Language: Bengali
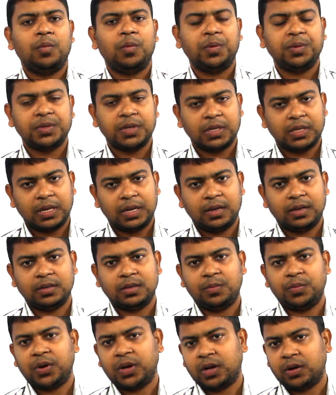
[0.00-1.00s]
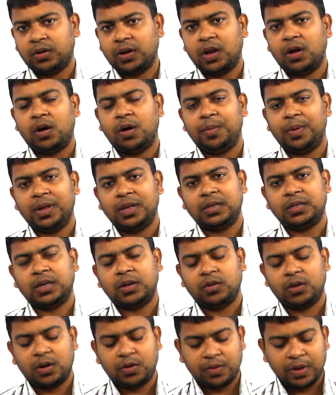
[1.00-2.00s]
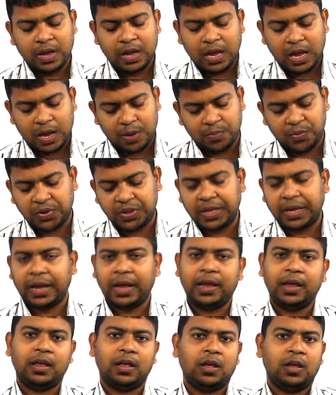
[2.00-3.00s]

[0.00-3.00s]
ভবিষ্যতে যে পরীক্ষাগুলো হবে সেগুলো এই বই থেকেই